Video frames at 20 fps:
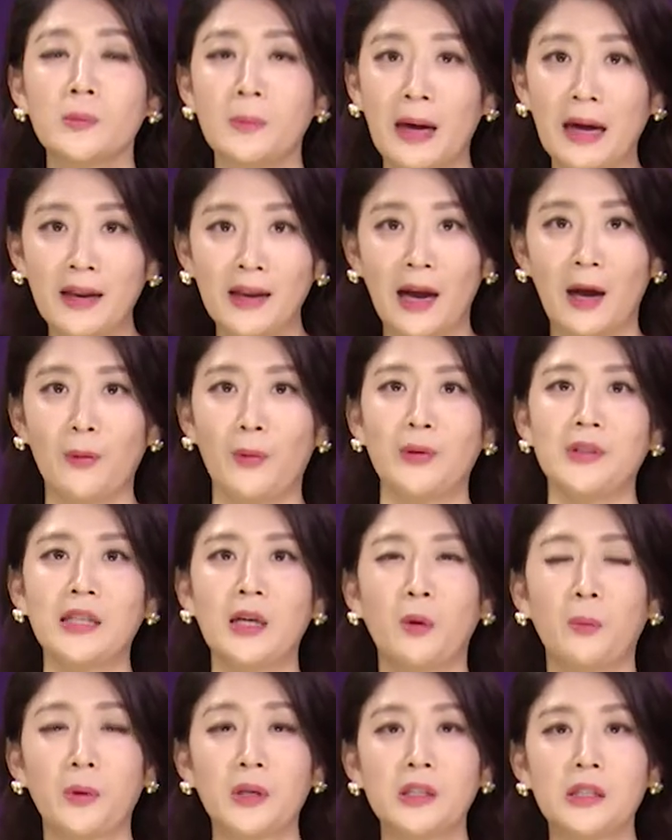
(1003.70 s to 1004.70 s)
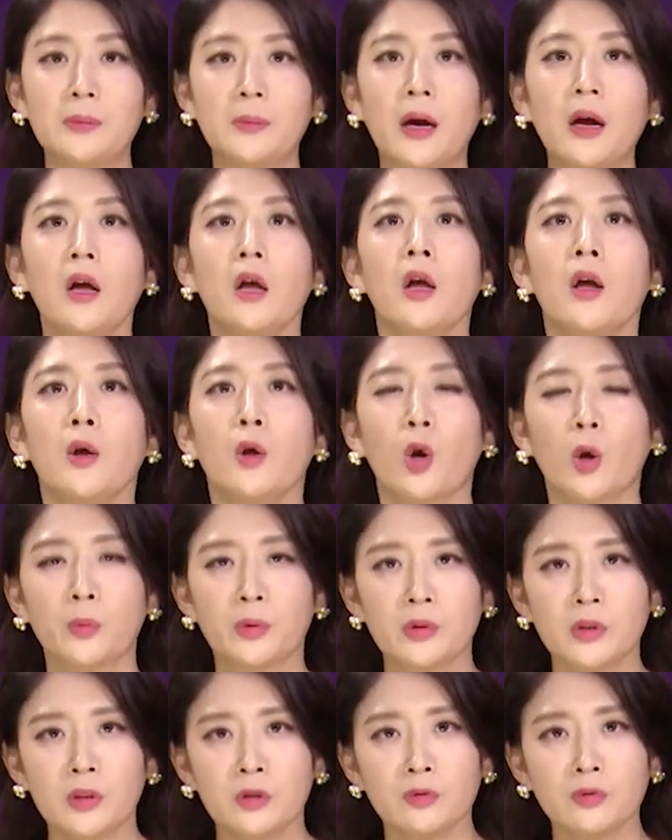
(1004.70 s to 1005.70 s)
많이 갖고 있는 사람 없겠지만 여러분,
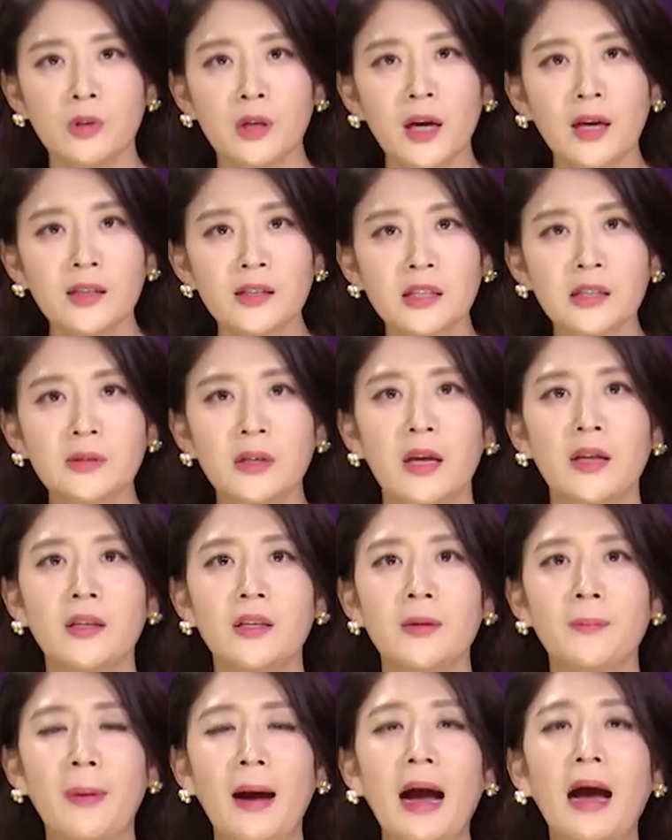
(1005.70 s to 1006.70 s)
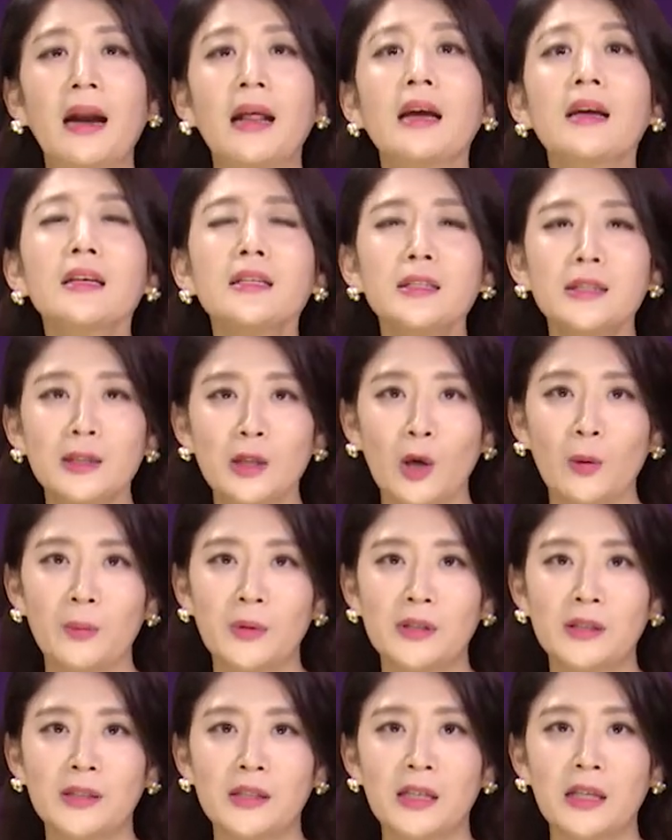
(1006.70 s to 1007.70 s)
우리가 지금 얘는 말하기
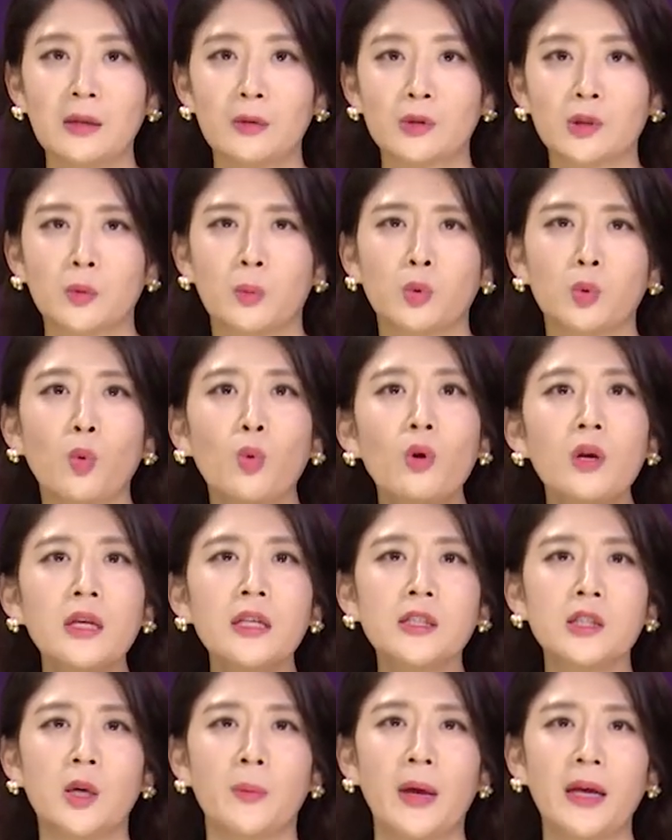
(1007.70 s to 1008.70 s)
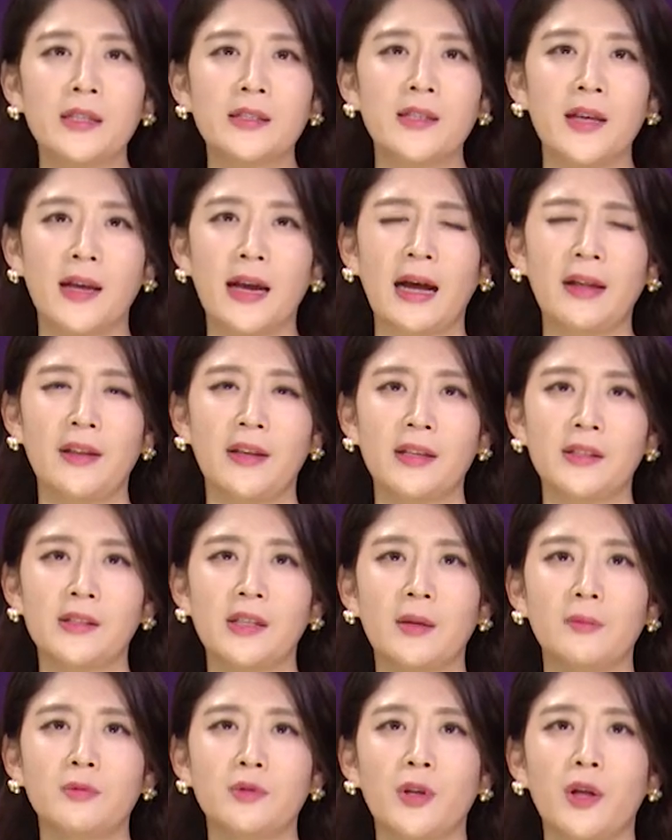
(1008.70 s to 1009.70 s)
시험이지. 그쵸? 뭐 논리 시험, 에세이가 아니기
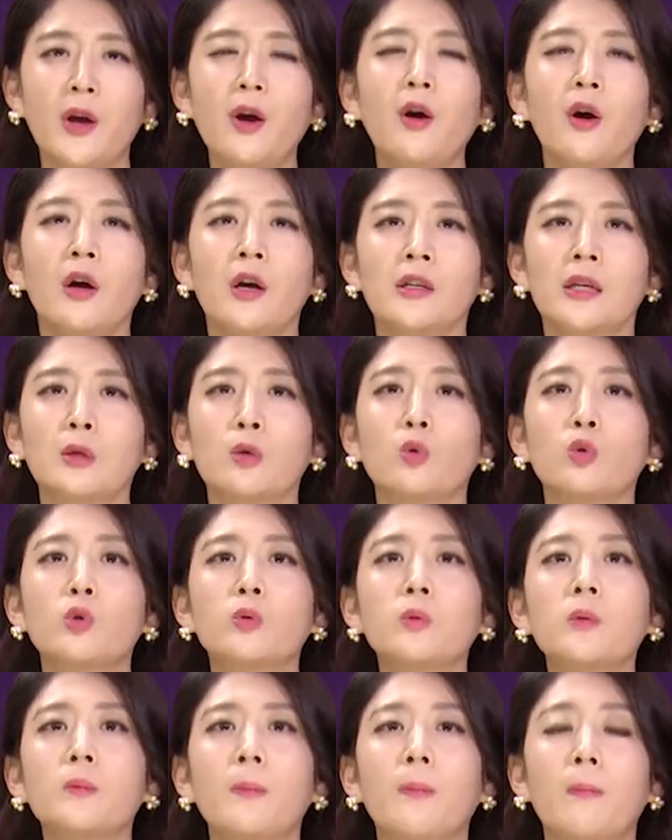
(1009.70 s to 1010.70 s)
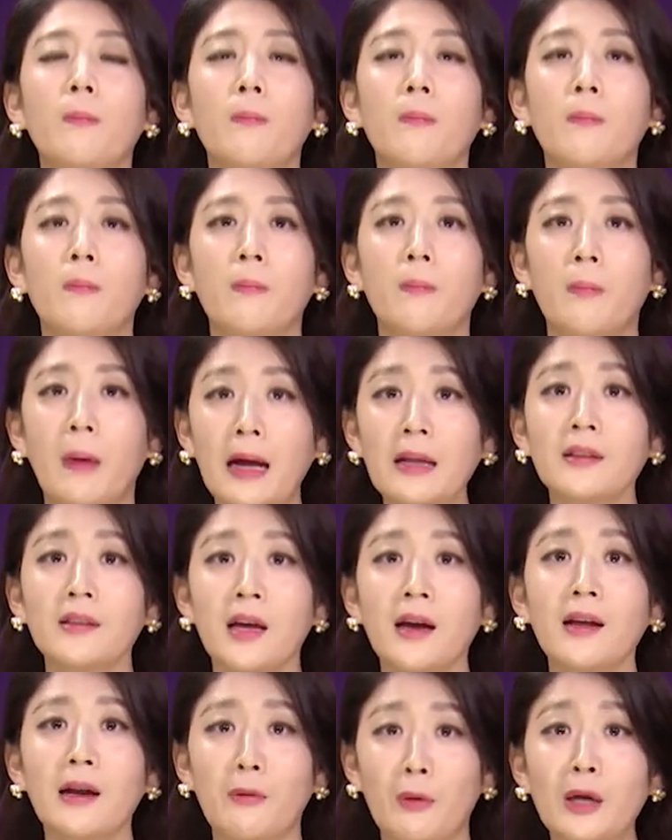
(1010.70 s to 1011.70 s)
때문에요. 나 노트북
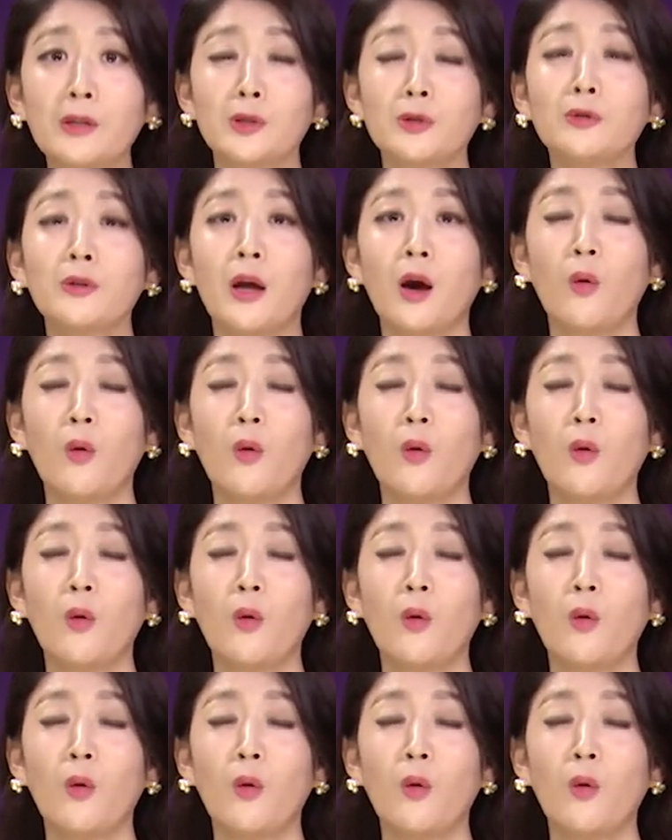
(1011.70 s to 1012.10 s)
많다라고 하셔도 돼요.